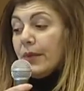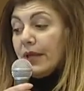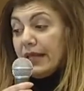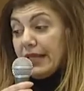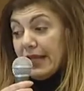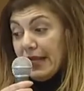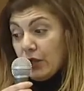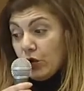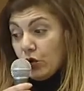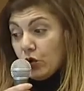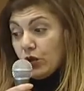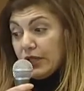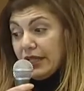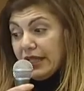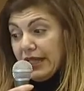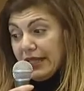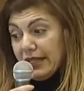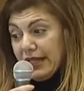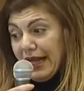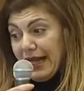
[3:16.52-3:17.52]
In
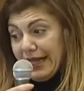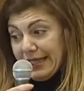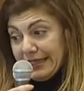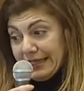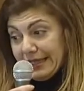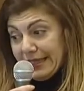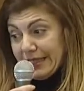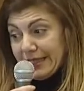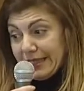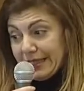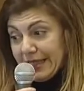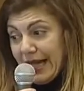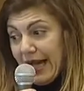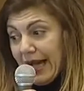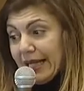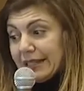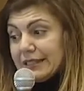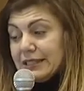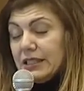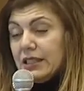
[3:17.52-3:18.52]
alcuni altri
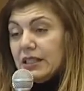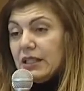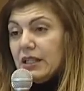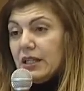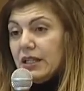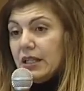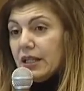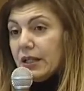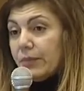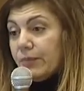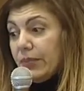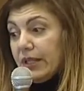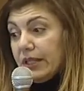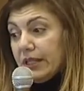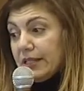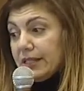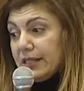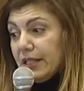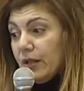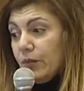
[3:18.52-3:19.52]
stati, eh, per
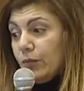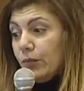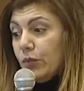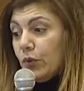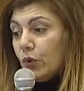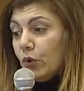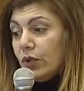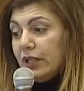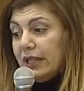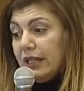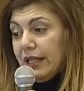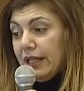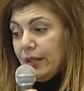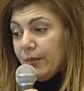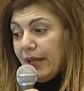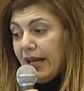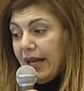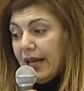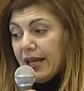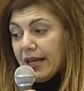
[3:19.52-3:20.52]
esempio in
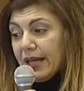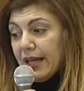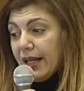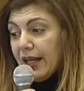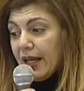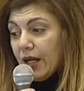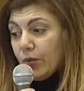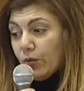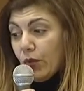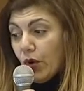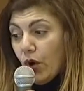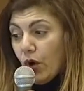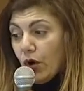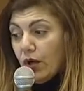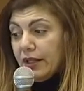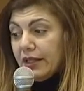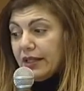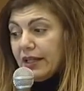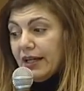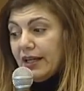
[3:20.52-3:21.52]
Liberia, in
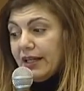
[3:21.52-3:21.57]
Gabon,